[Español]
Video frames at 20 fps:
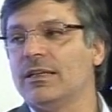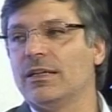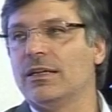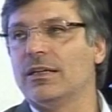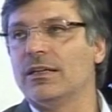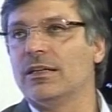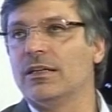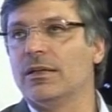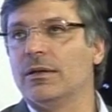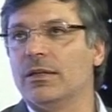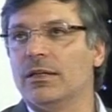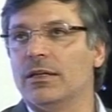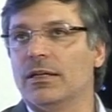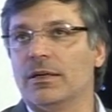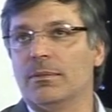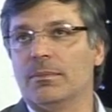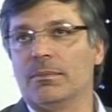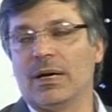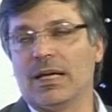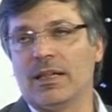eh,
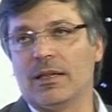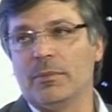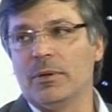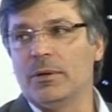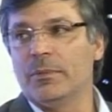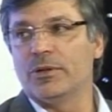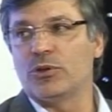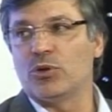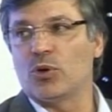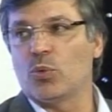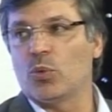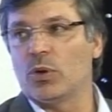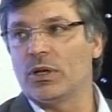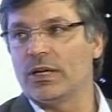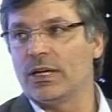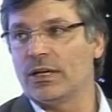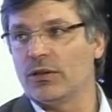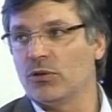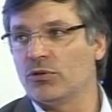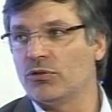de, más de mil metros
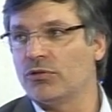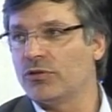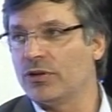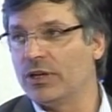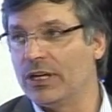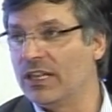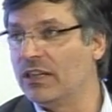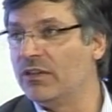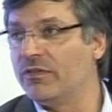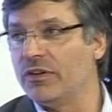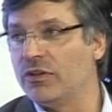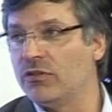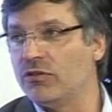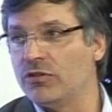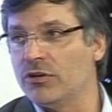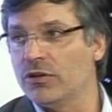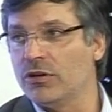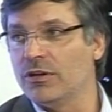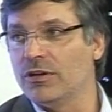cuadrados, el edificio.